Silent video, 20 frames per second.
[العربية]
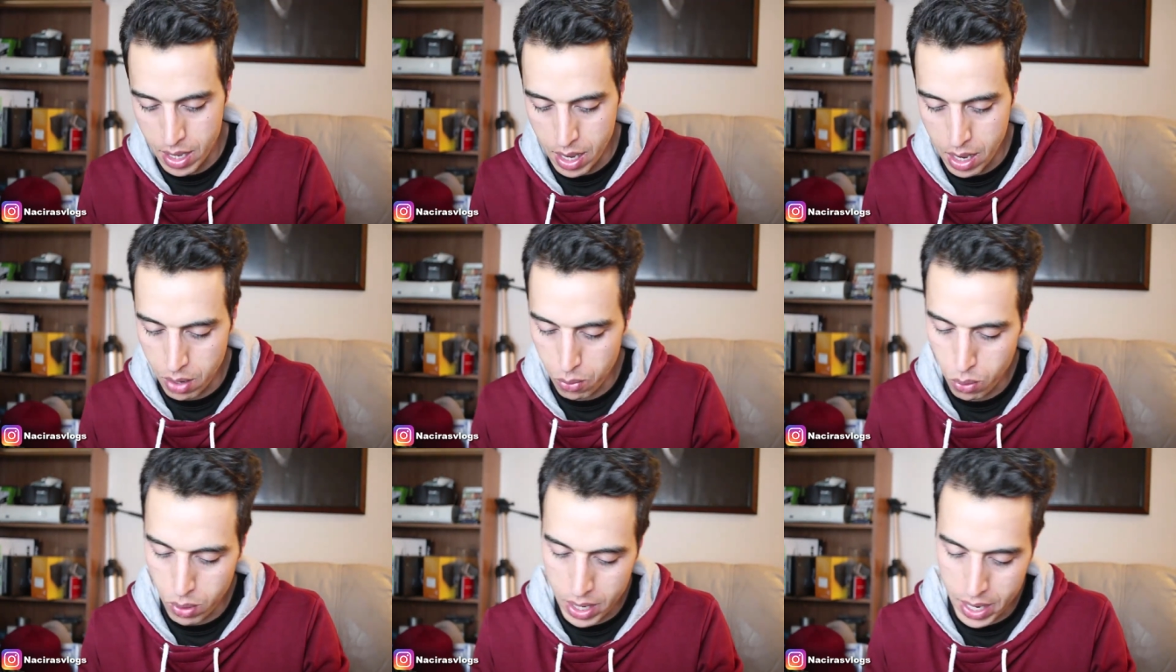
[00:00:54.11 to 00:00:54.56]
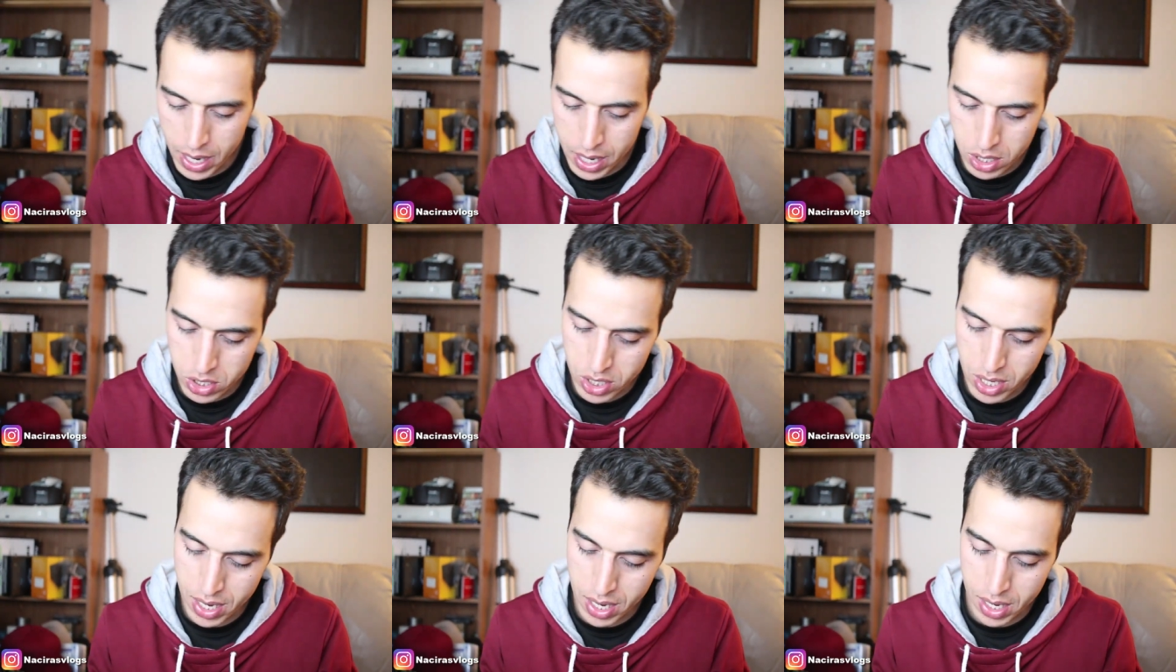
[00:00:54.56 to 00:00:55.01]
اول
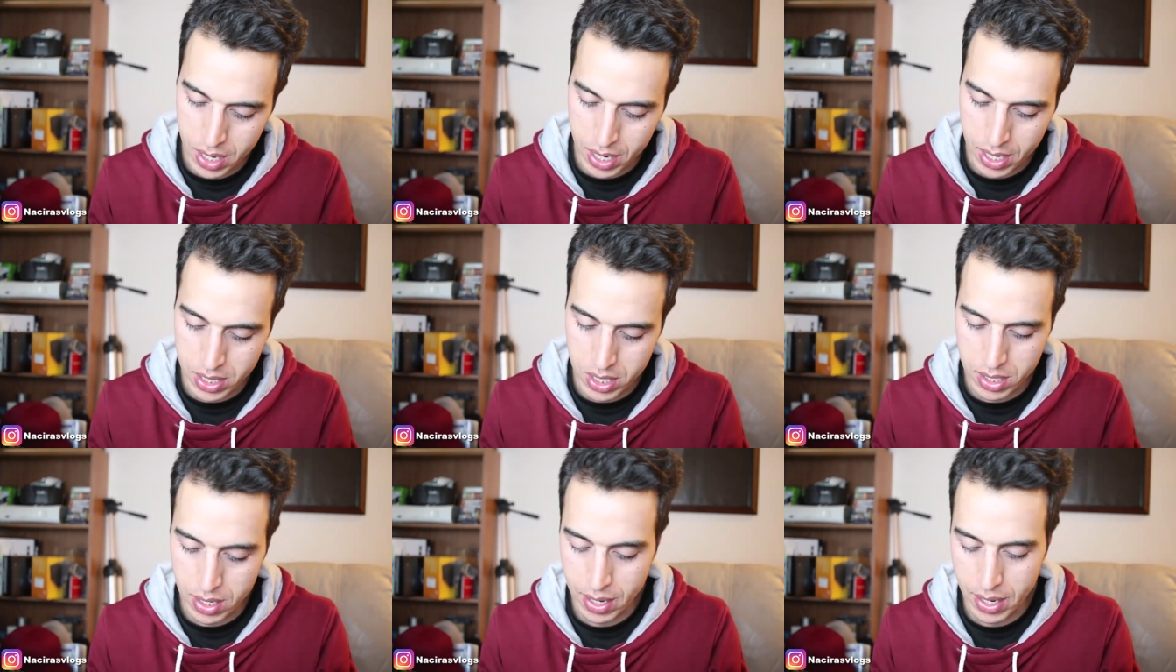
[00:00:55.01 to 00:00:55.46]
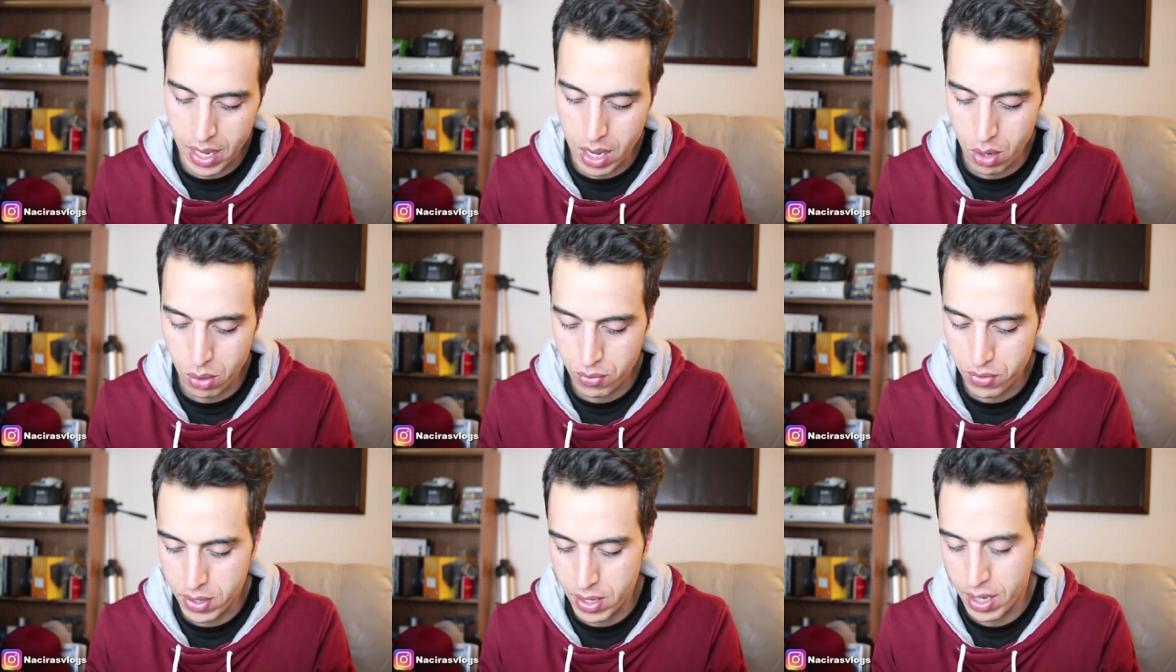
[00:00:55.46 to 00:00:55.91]
حاجه غادي
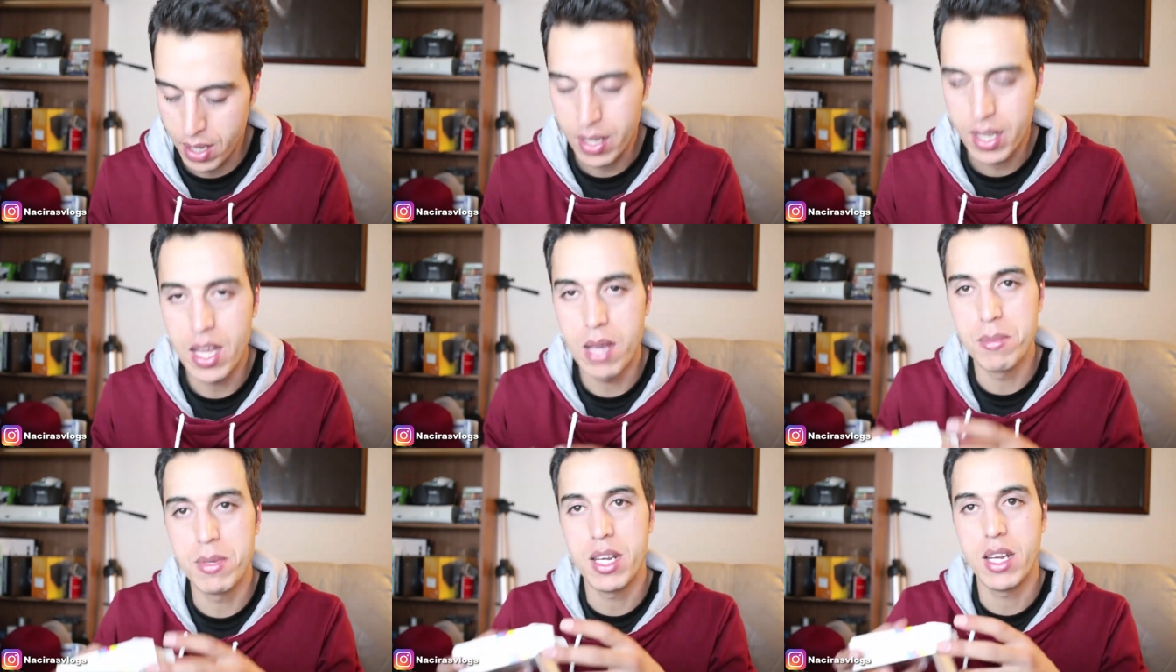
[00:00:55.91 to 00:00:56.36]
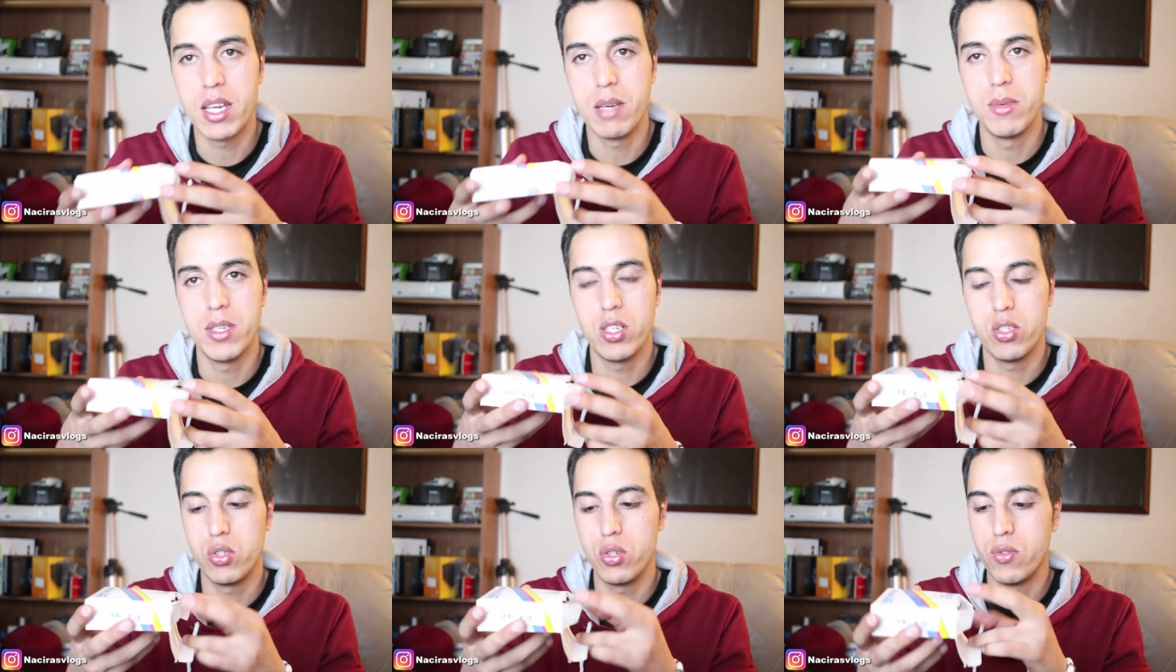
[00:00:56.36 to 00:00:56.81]
نلقاو فيها كاميرا كما
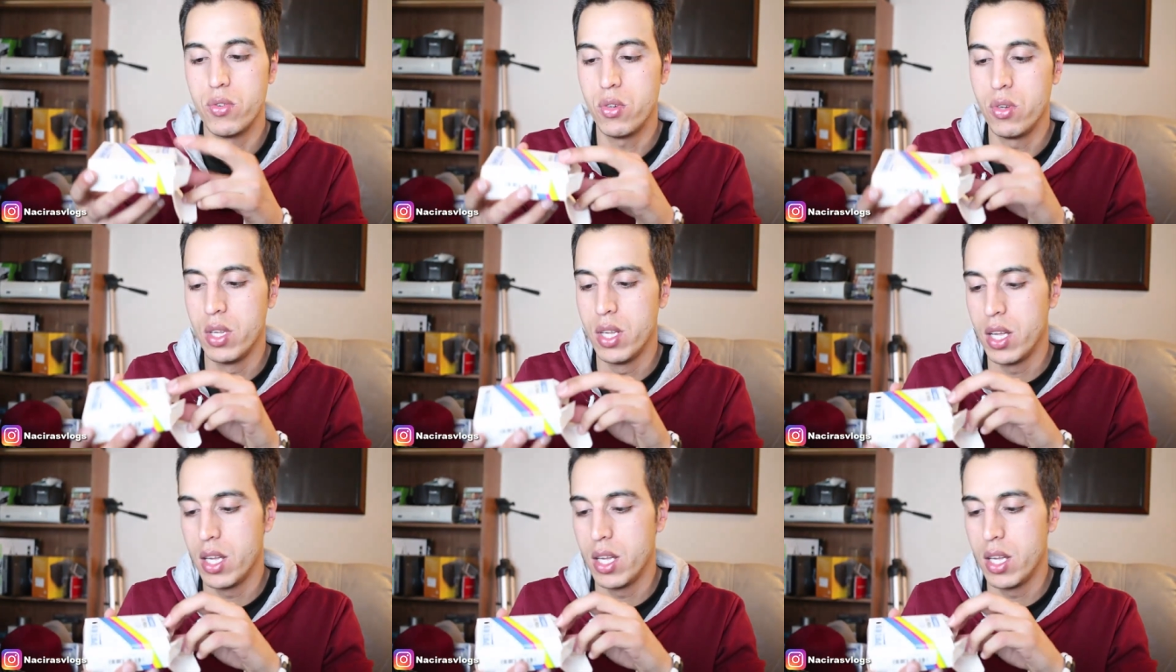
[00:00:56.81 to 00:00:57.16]
تشوفوا